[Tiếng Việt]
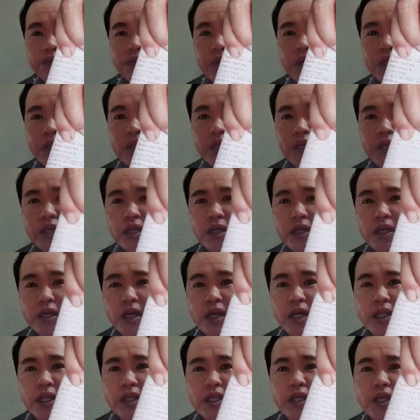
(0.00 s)
cái tiết nó
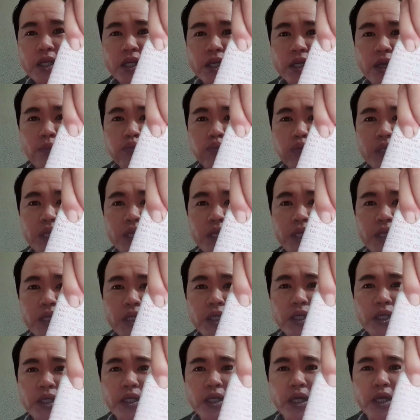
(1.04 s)
đời là tiết đông
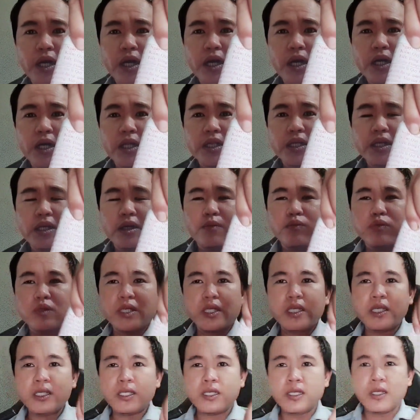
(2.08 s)
chí à, tiết đông
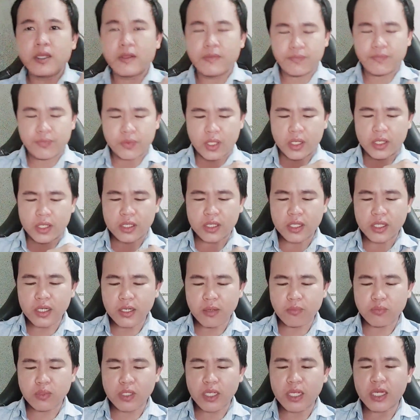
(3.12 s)
chí thì
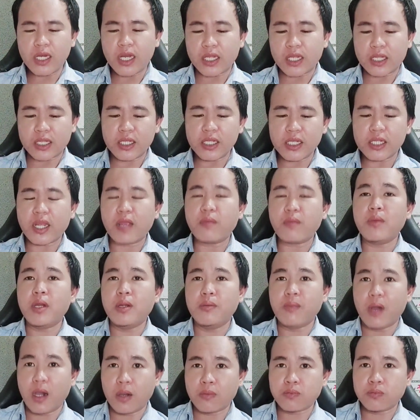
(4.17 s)
tiết đông chí là tiết tháng
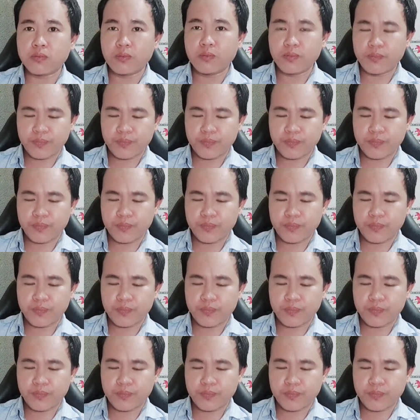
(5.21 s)
11